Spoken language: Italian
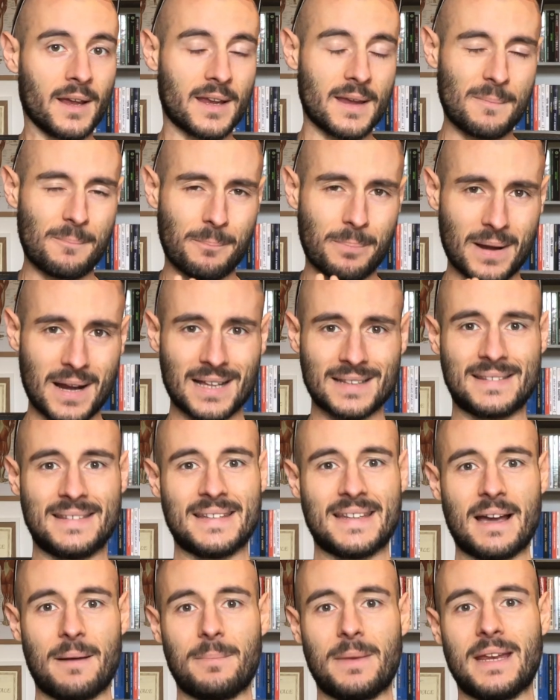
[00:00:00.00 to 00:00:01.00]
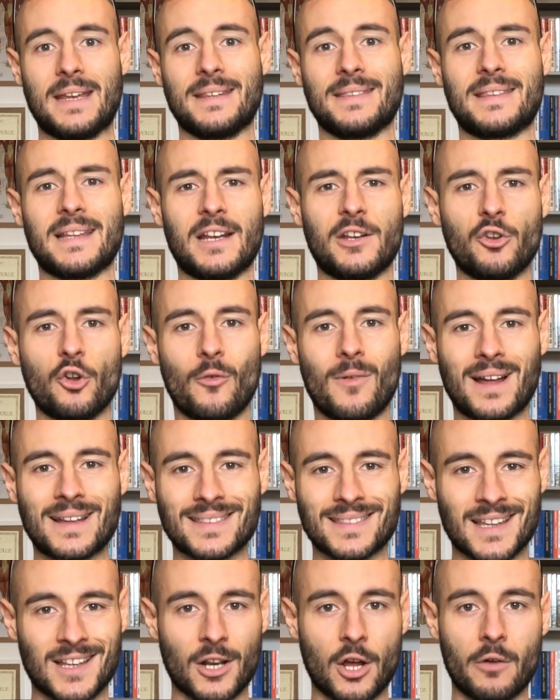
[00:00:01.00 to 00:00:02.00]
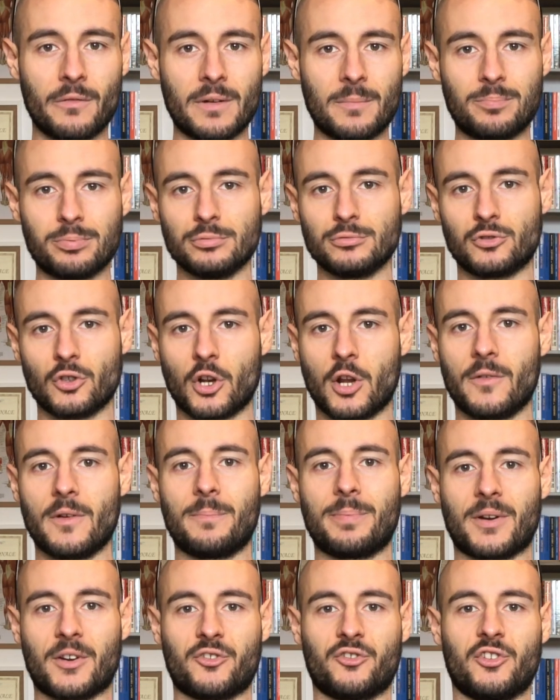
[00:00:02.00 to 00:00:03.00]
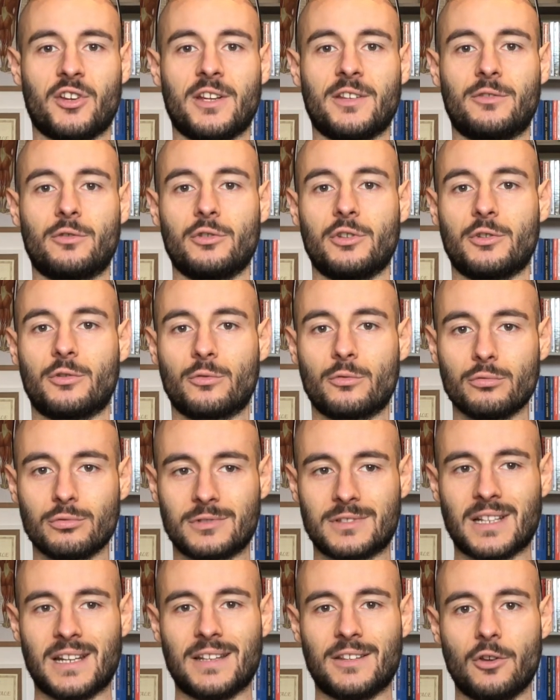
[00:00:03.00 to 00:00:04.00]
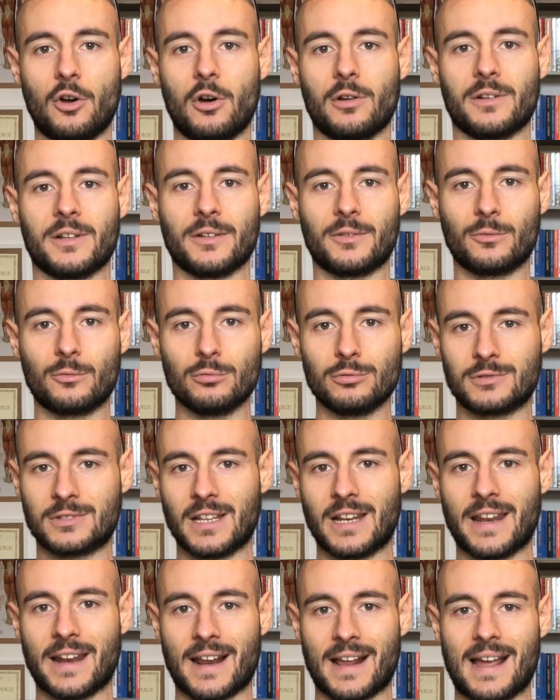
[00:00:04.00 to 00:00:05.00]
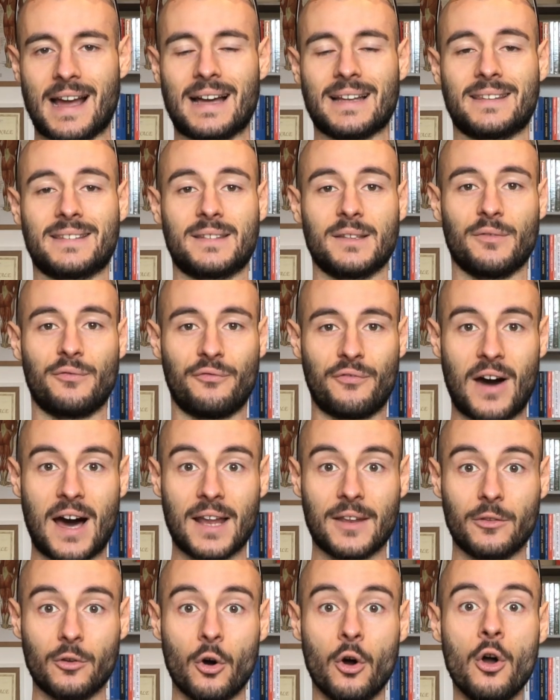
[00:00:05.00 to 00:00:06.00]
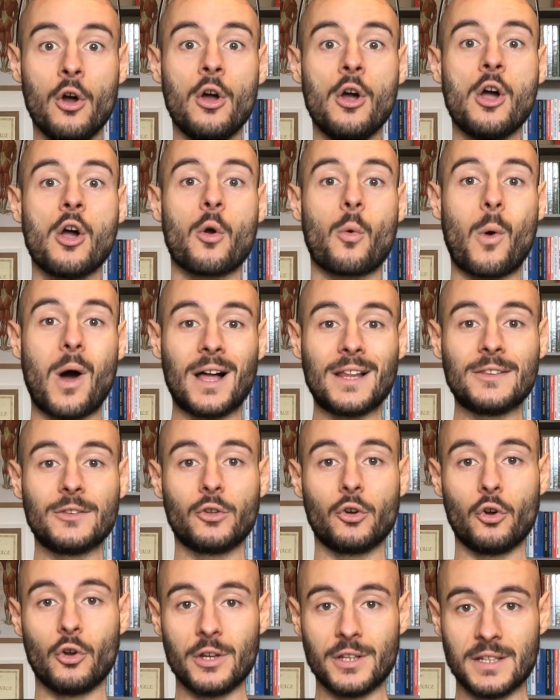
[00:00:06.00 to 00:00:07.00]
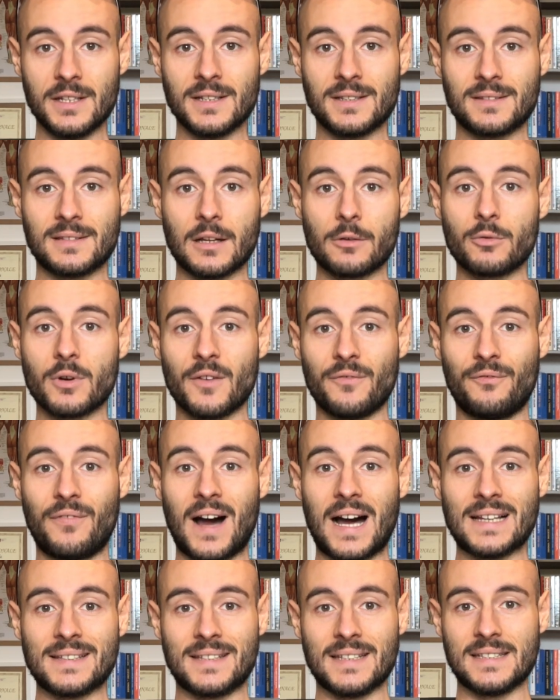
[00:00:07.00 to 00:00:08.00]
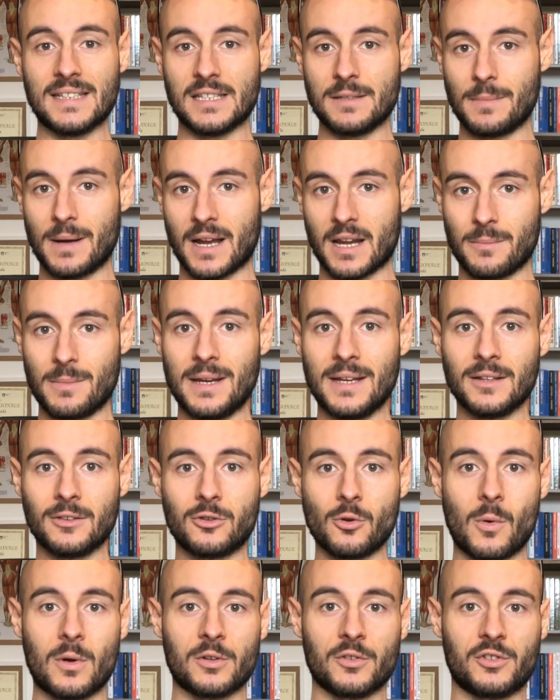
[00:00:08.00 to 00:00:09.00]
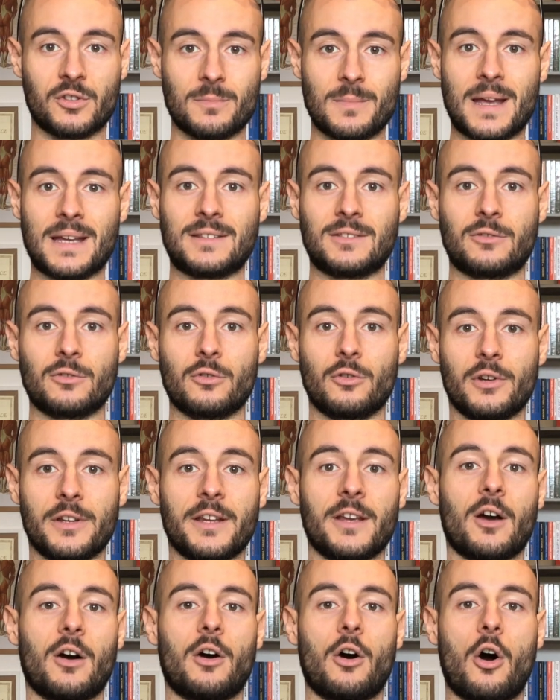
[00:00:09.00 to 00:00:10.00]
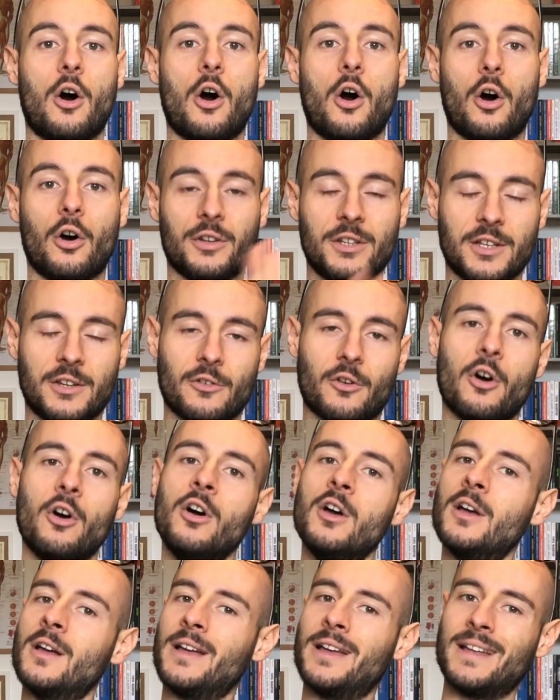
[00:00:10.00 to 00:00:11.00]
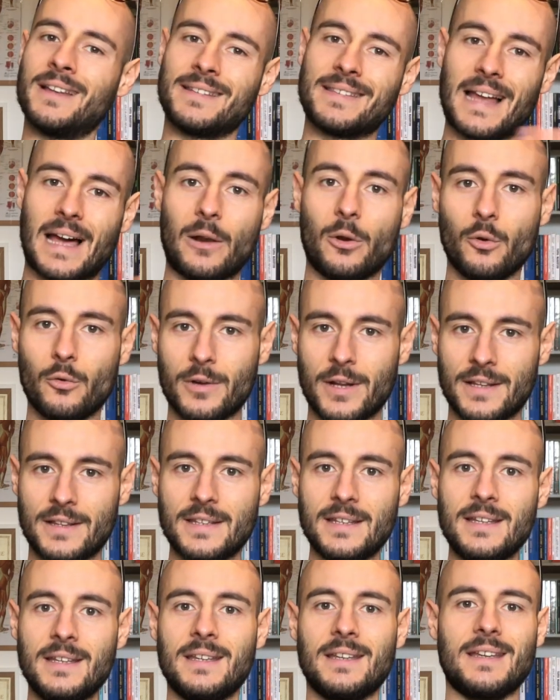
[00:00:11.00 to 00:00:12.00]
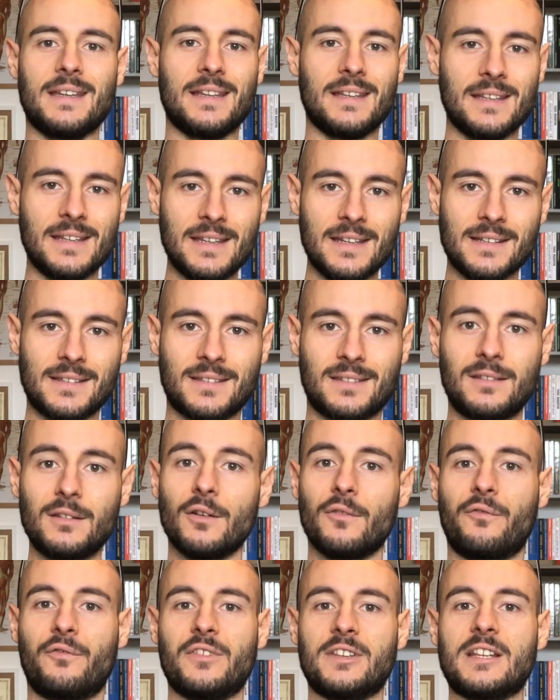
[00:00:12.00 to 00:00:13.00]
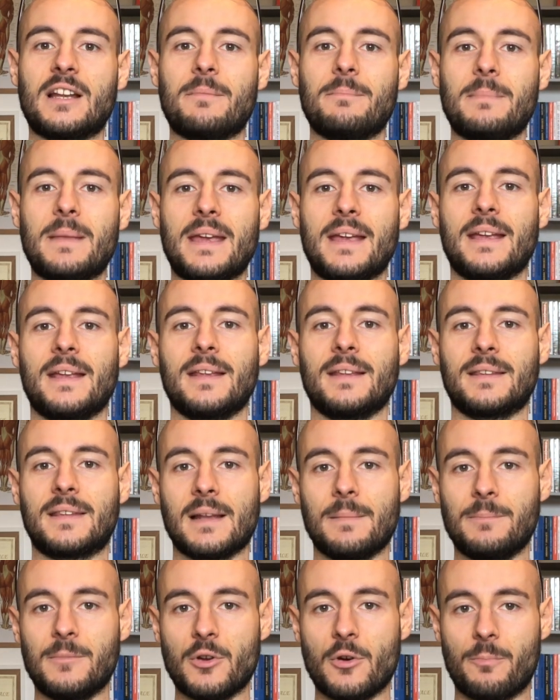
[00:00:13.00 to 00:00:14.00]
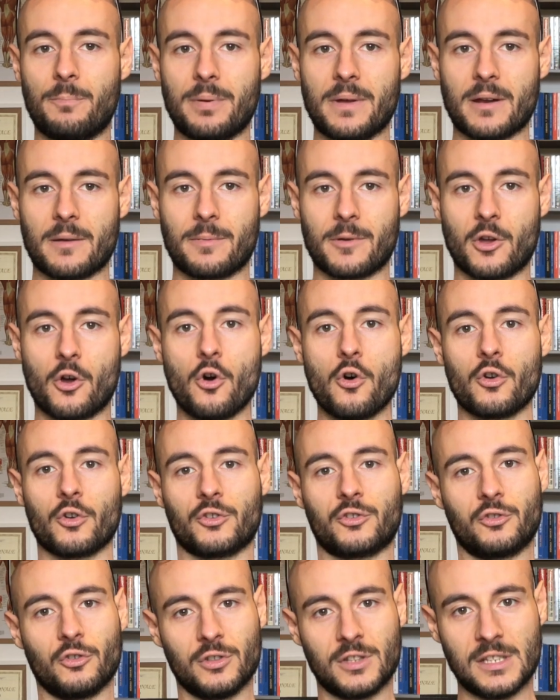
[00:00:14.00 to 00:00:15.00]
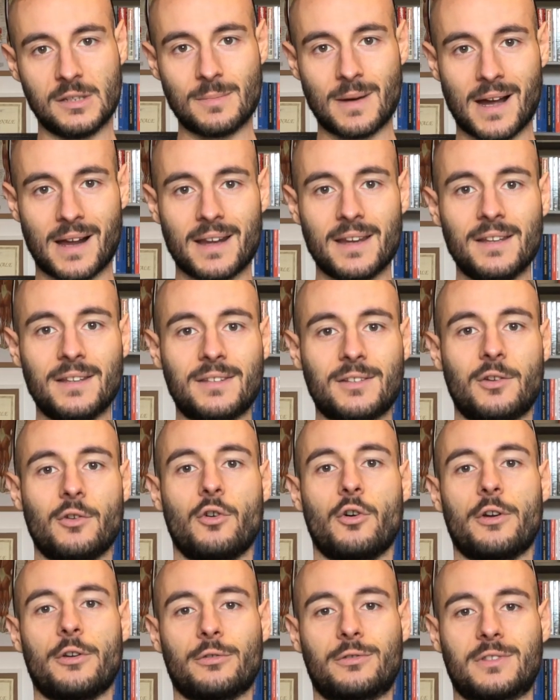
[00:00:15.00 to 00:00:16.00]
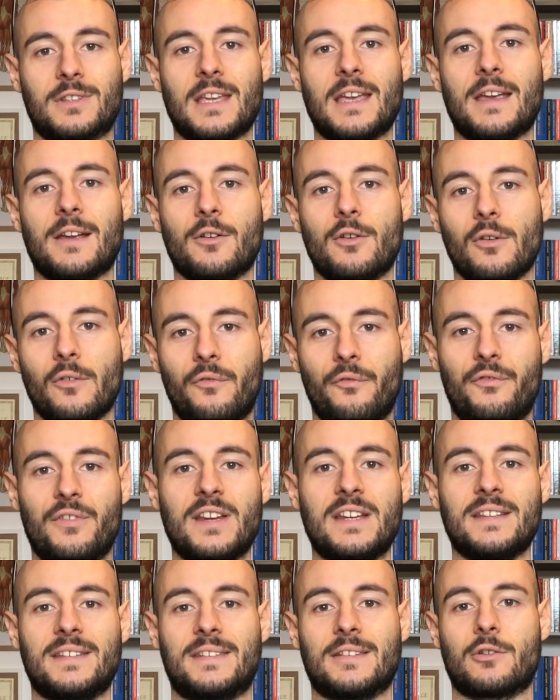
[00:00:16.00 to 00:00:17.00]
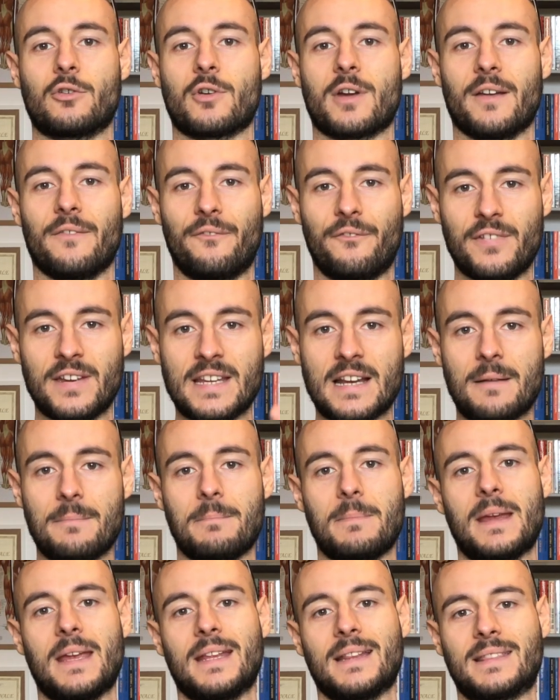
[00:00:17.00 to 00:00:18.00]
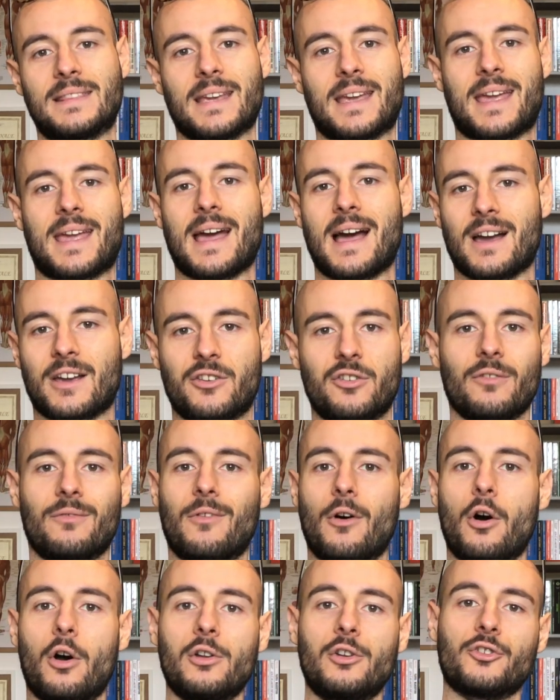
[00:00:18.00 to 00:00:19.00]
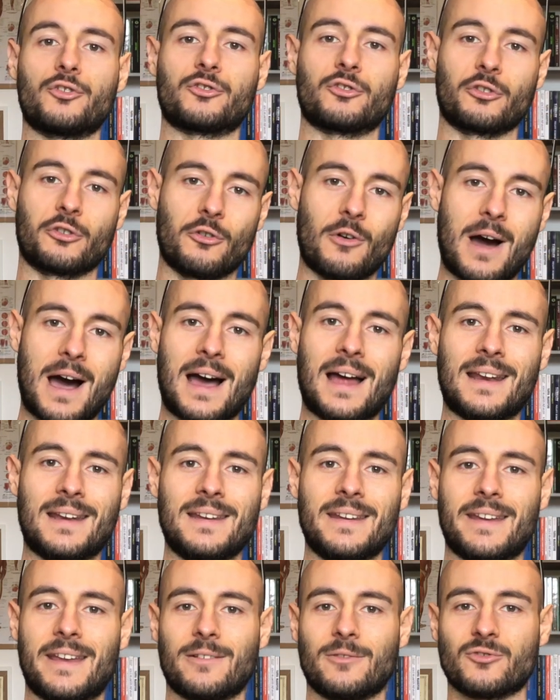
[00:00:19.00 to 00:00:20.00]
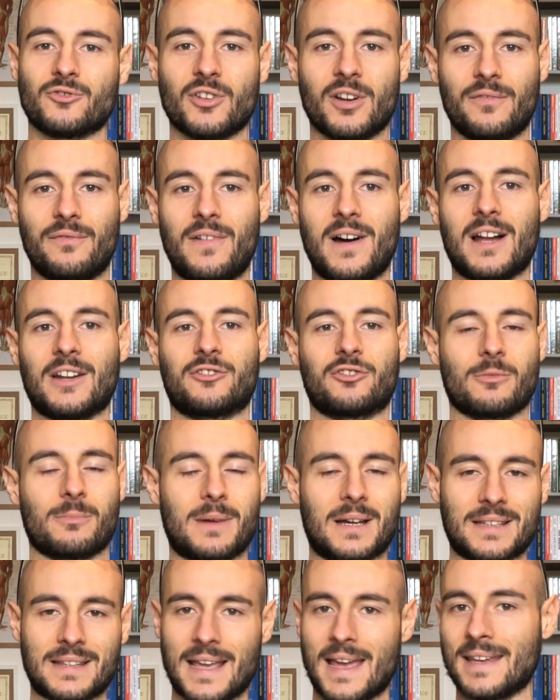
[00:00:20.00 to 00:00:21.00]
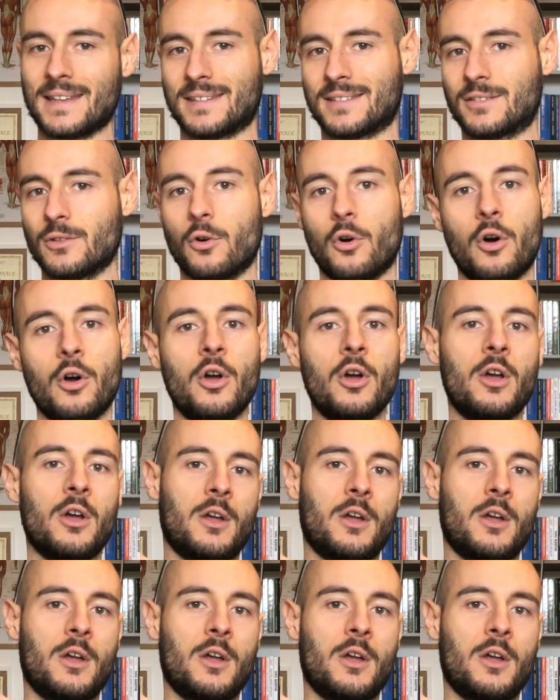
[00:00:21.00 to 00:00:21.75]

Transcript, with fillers: che praticamente il 99.9% di tutte le donne, tutte le ragazze fanno quando iniziano una fase di dimagrimento, quando si mettono lì, oh, dicono da lunedì inizio finalmente il mio percorso, dimagrisco e ottengo il fisico che finalmente cacchio voglio, sono anni che non ce la faccio, ma adesso